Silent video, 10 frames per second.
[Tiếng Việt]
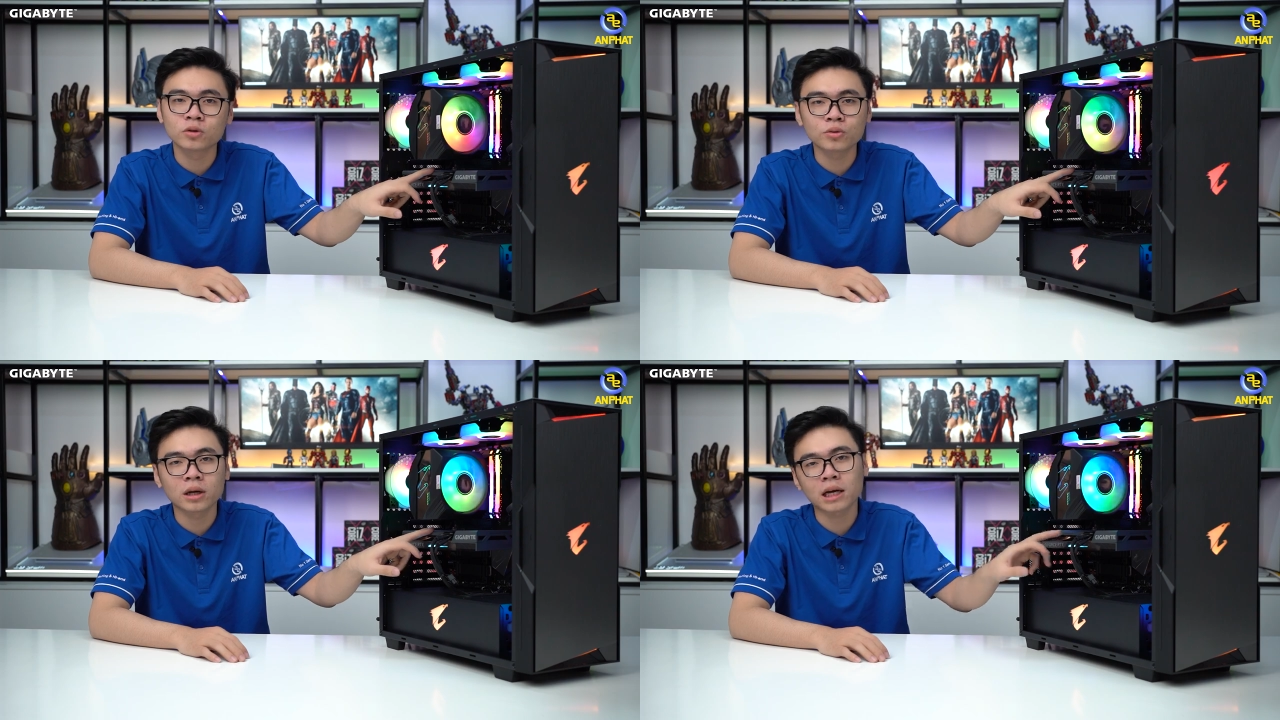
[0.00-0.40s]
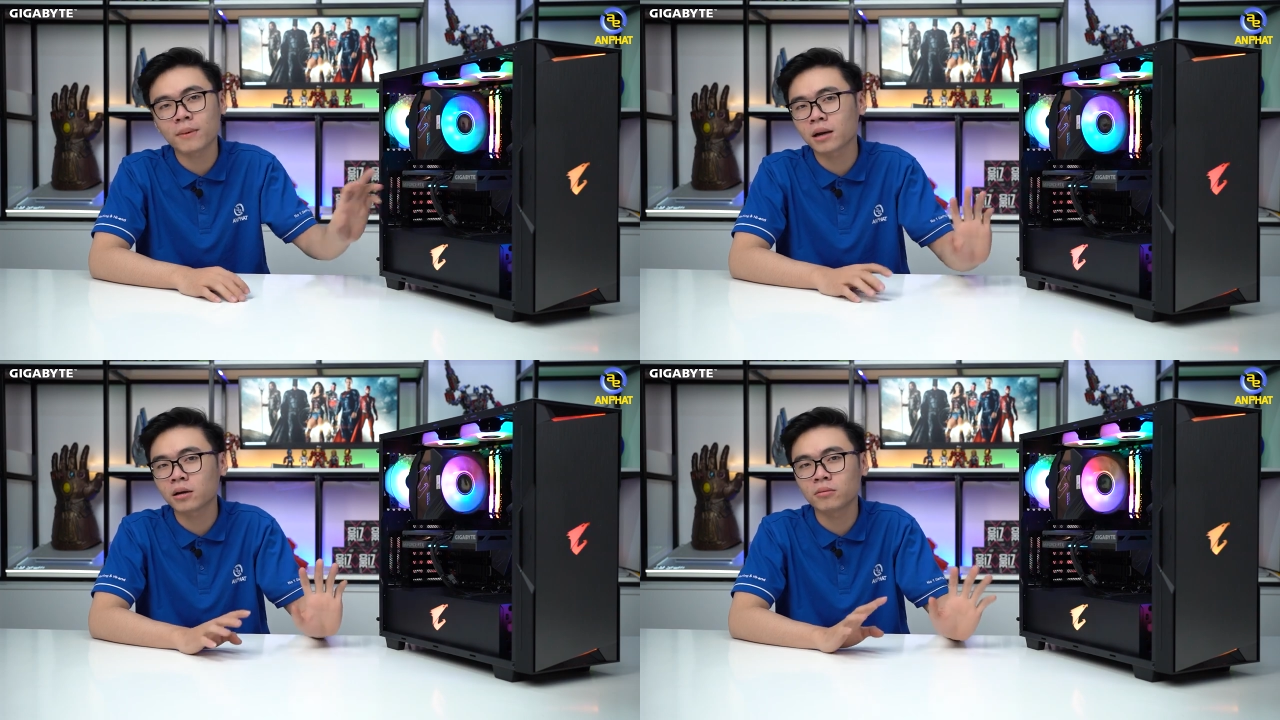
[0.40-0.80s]
một chút đây,
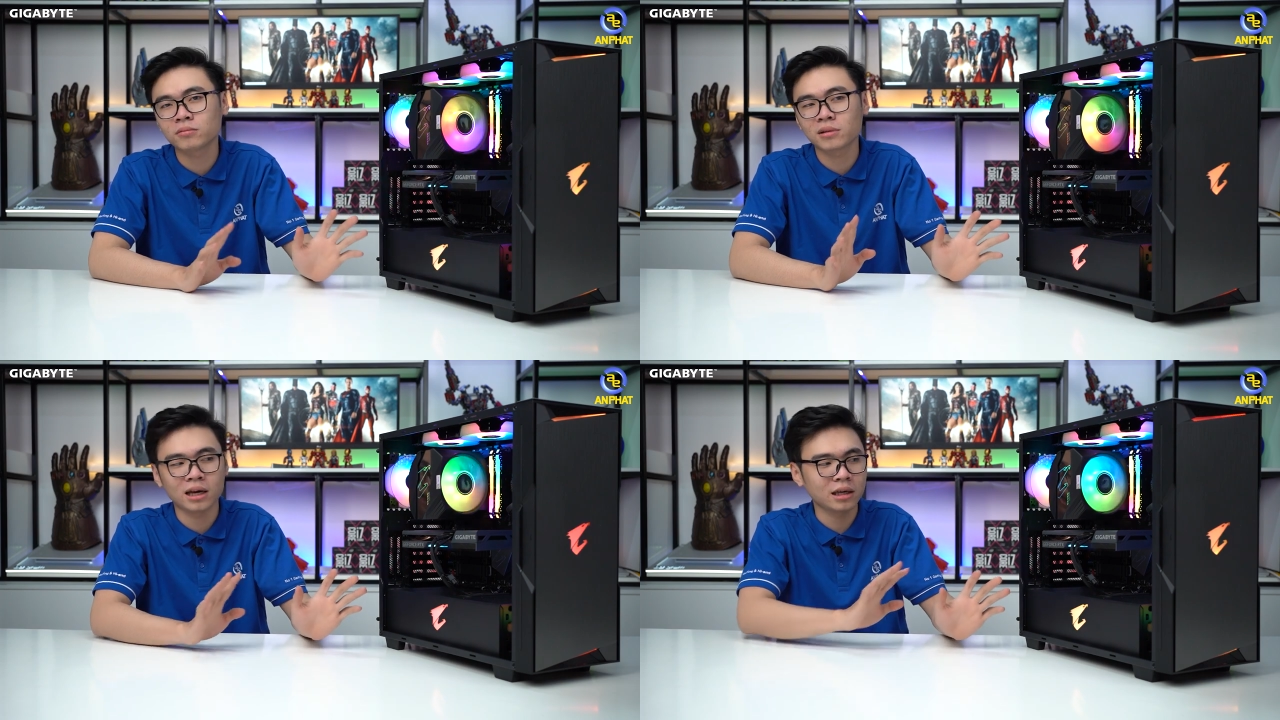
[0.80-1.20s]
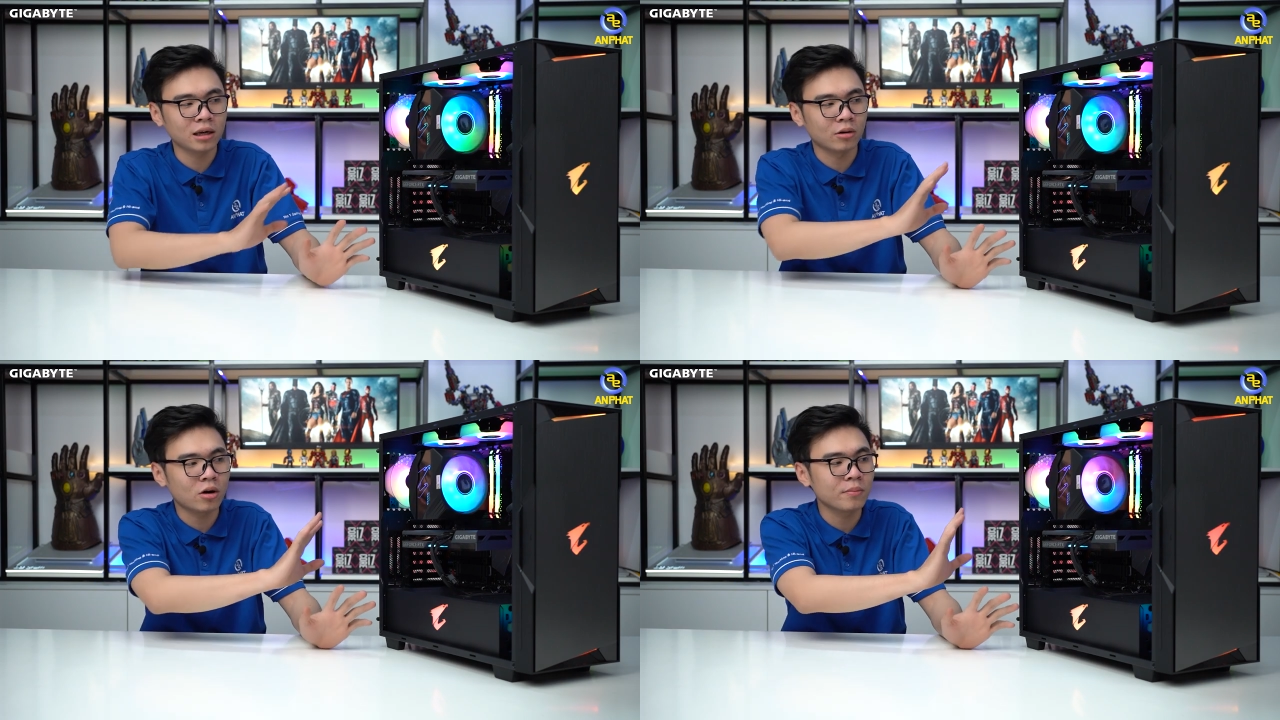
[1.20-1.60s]
các bạn không thấy
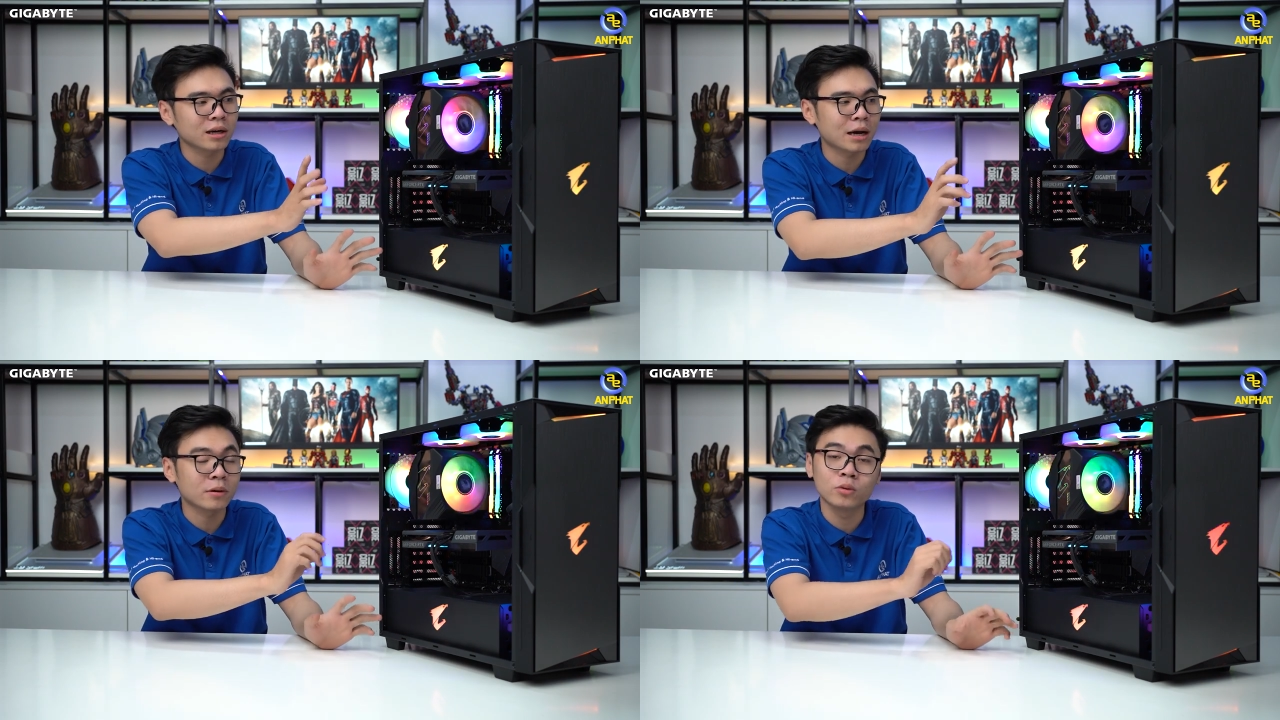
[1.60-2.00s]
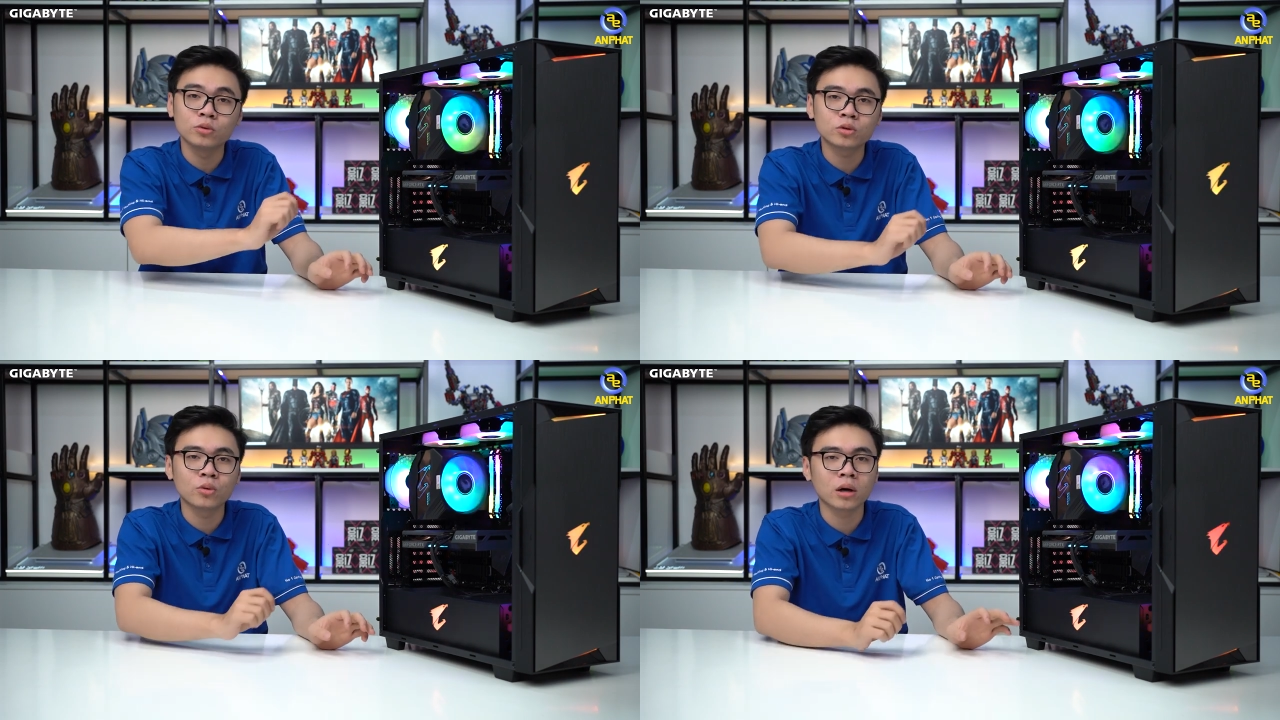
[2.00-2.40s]
kiểu không bị cảm bị
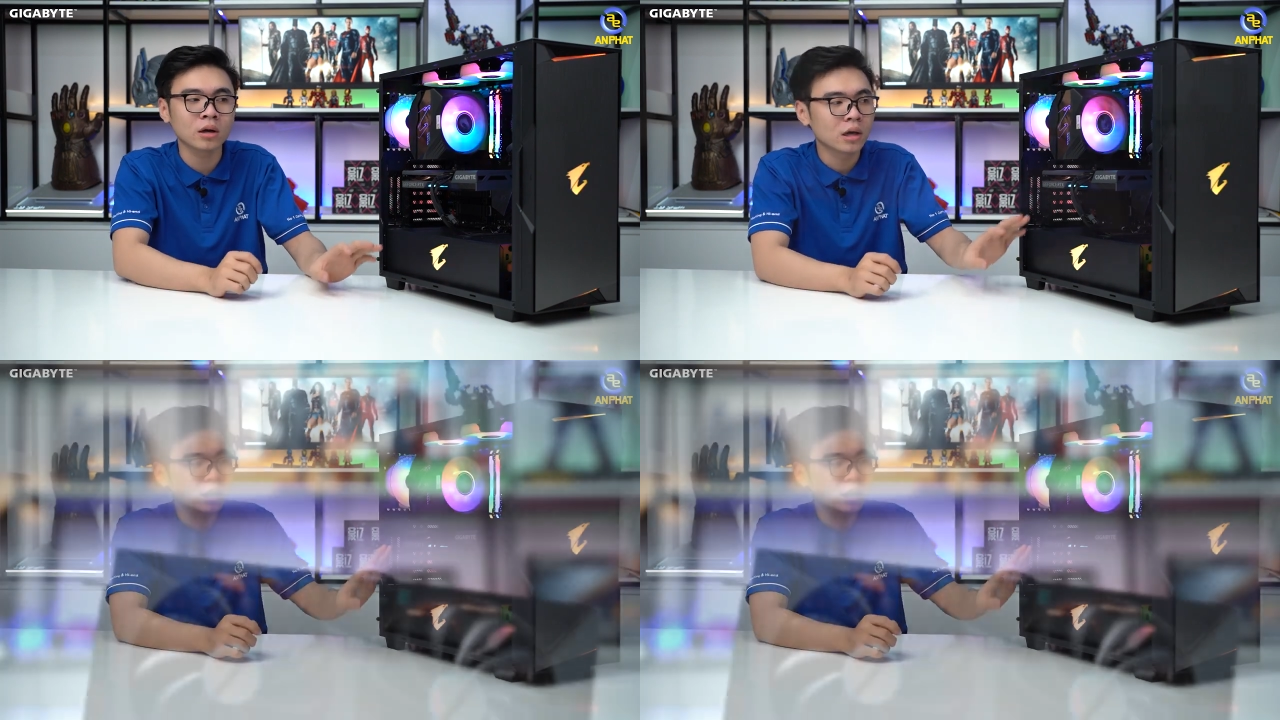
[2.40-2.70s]
lún xuống.